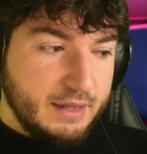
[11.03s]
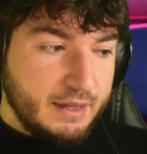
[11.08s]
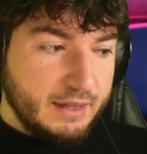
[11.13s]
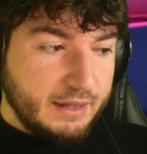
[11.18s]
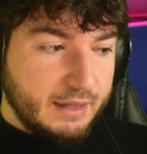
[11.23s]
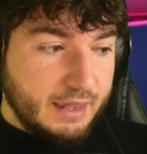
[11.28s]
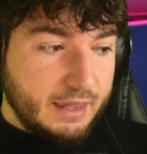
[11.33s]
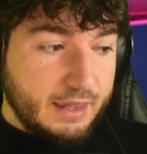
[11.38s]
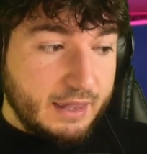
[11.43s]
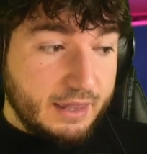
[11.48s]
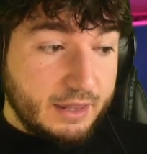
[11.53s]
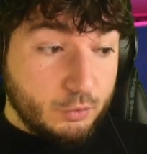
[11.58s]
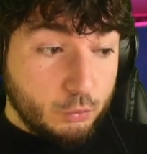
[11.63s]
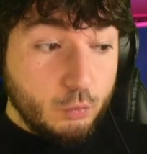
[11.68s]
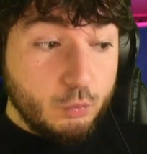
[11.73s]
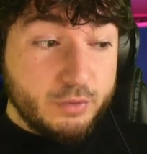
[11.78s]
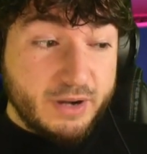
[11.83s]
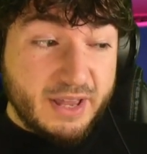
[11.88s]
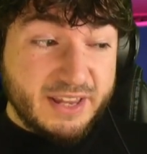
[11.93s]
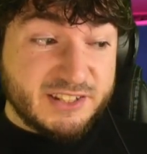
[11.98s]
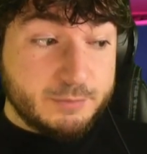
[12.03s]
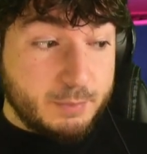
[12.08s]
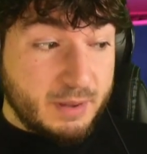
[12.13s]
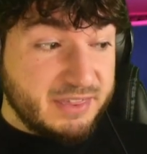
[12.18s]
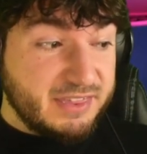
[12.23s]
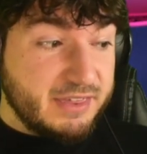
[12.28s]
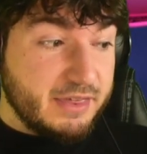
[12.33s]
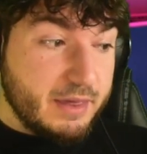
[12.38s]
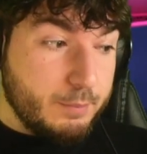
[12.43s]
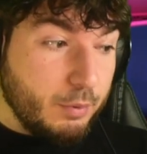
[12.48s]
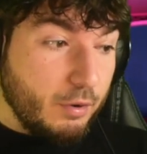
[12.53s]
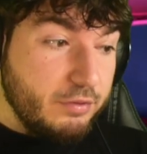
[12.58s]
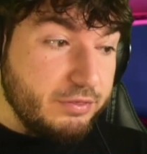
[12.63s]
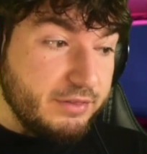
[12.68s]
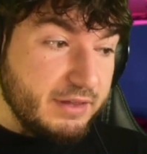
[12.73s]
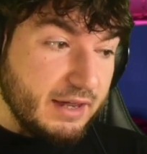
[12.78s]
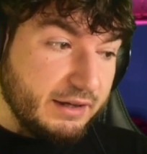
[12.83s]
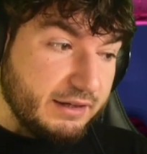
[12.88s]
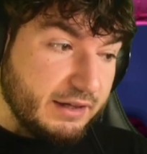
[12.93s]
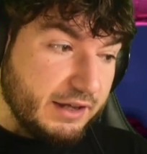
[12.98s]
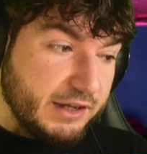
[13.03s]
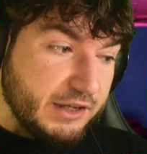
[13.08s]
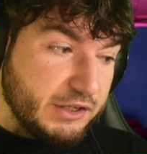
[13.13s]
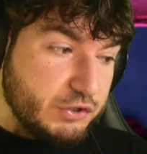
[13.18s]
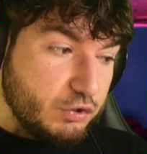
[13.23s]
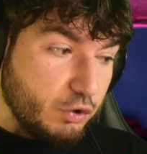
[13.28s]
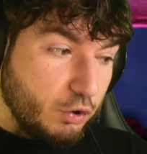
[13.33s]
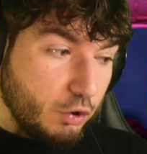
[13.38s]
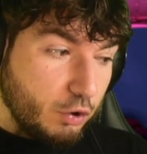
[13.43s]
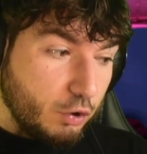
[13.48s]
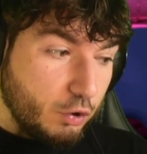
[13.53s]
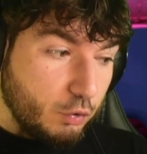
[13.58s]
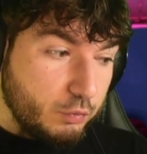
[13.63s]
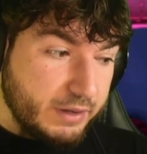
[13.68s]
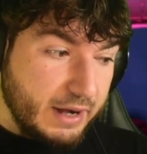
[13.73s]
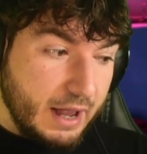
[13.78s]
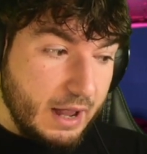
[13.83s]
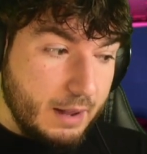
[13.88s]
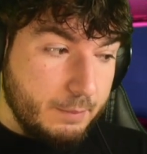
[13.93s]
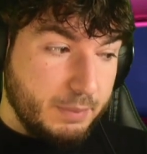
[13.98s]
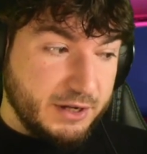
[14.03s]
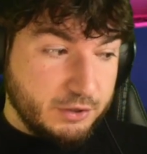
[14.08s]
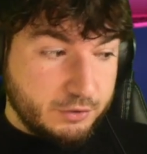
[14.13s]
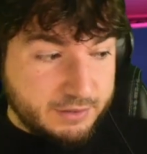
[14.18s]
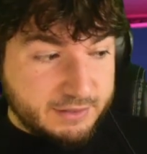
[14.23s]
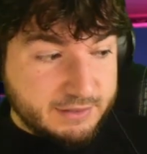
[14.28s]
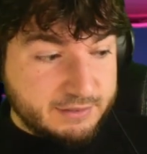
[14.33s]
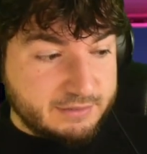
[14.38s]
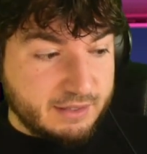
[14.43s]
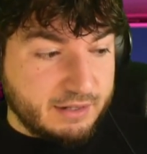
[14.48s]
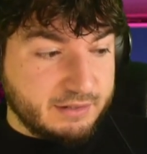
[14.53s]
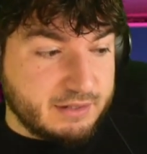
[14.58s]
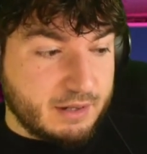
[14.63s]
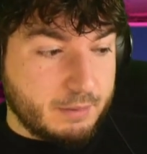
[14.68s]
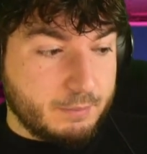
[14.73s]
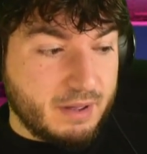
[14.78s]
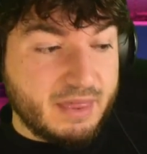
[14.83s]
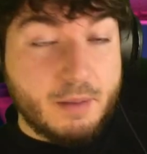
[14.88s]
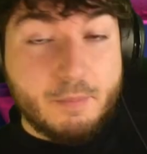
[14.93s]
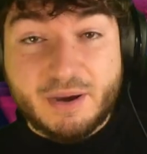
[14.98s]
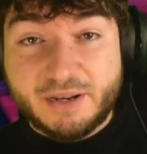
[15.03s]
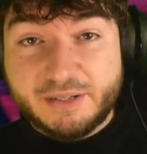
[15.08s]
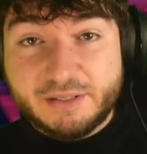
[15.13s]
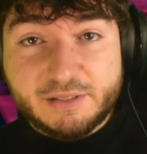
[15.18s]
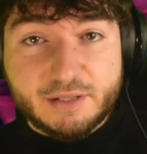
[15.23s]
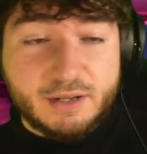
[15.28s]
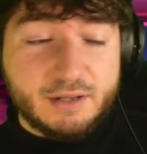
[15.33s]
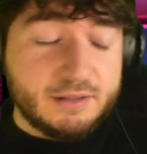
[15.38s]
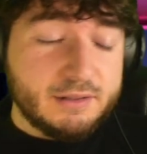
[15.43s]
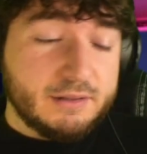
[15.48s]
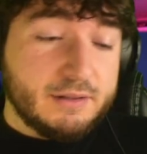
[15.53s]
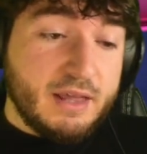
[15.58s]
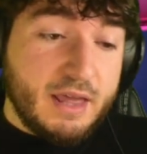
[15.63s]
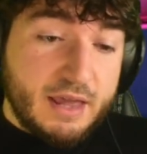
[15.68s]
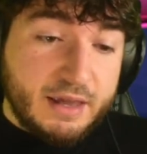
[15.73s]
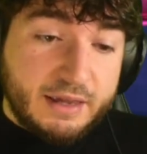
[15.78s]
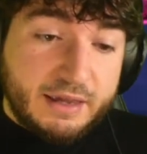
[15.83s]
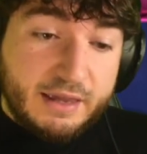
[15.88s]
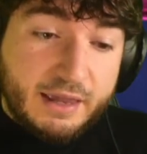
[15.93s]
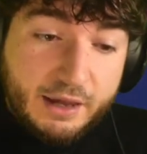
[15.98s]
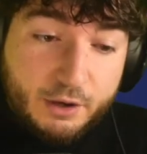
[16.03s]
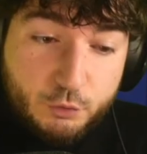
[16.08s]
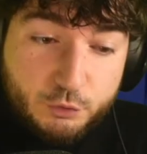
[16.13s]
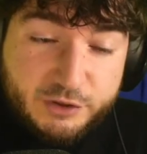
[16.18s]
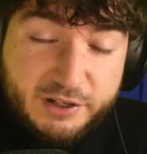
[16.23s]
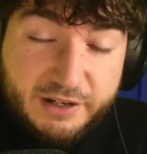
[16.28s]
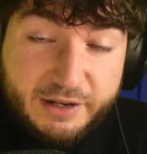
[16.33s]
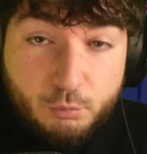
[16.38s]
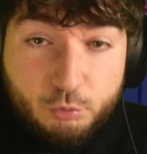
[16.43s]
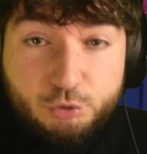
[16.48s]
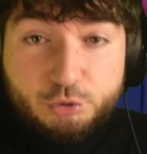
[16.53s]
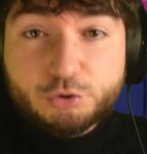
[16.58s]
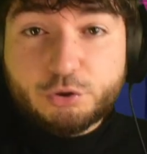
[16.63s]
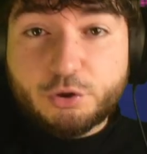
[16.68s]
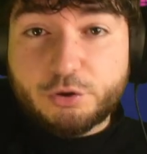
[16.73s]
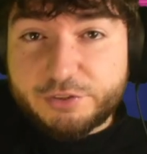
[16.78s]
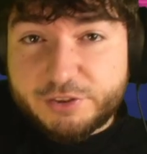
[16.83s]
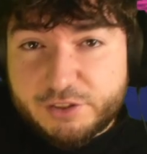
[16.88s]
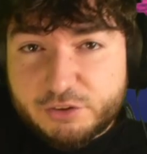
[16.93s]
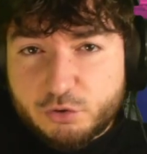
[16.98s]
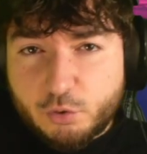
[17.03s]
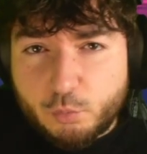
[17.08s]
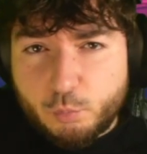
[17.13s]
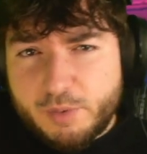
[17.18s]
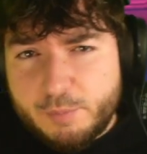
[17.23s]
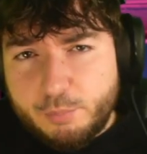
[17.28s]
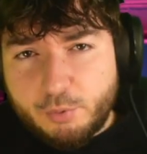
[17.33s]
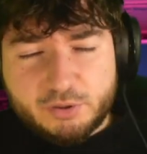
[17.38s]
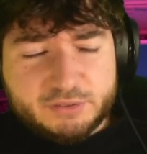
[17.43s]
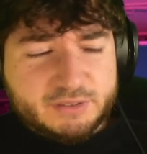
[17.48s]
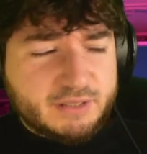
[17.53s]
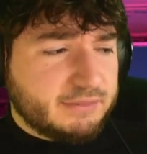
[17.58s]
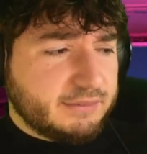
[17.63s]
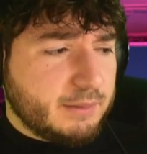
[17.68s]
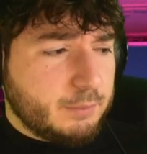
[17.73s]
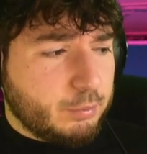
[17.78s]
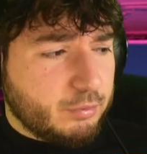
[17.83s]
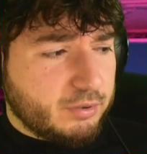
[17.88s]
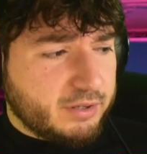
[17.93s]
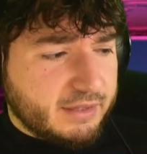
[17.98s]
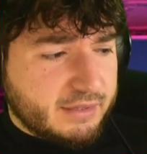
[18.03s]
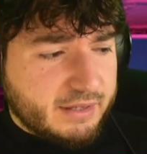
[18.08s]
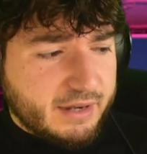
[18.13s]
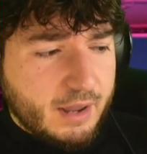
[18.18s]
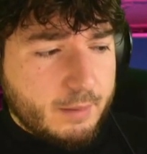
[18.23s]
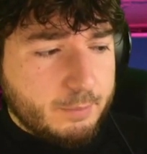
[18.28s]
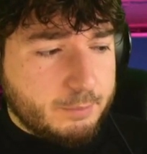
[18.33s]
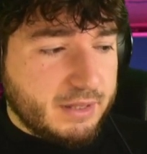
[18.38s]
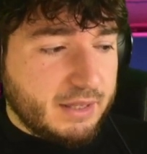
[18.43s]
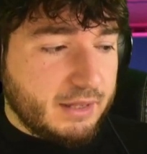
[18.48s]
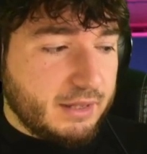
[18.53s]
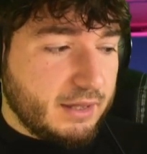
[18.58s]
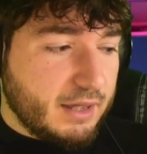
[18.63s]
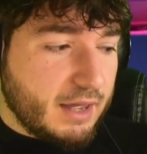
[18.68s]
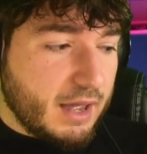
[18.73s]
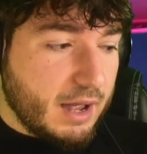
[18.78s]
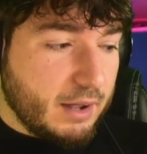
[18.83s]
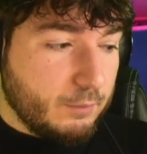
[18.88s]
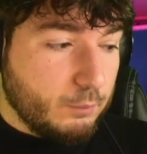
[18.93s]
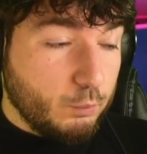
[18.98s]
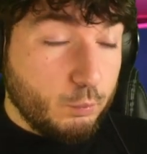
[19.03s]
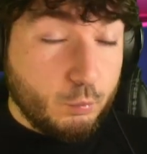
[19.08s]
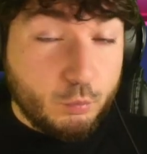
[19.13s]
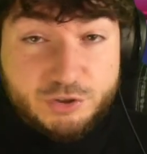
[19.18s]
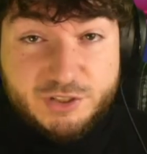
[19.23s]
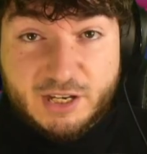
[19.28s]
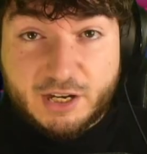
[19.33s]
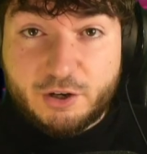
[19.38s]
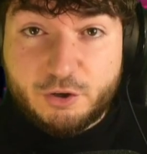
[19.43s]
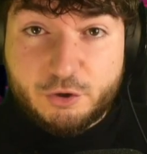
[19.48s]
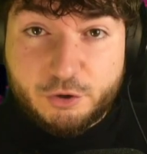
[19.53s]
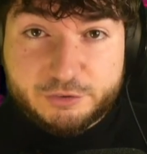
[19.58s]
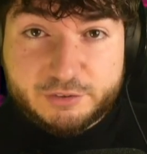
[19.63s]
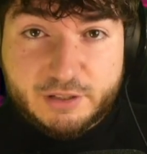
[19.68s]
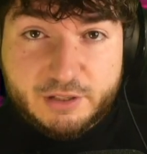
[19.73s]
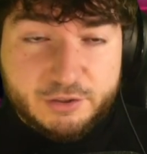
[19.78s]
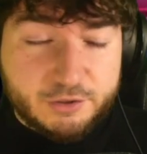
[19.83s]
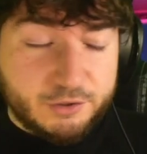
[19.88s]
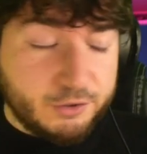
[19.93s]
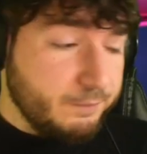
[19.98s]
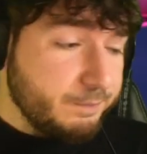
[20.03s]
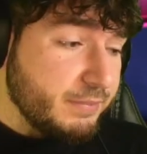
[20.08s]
en una especie de podcast que ha hecho una periodista llamada Marina, que escucharemos un trocito muy importante porque dará pie a muchas cosas, ¿no?